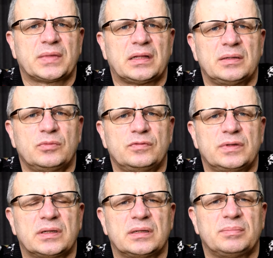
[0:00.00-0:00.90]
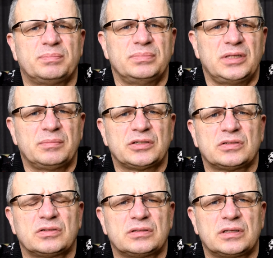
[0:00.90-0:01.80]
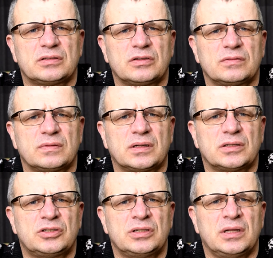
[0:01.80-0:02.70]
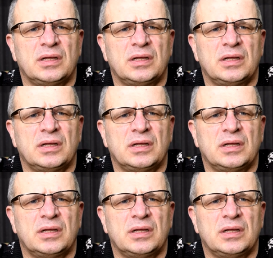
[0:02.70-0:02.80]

ale mówię, nie ma się co stresować,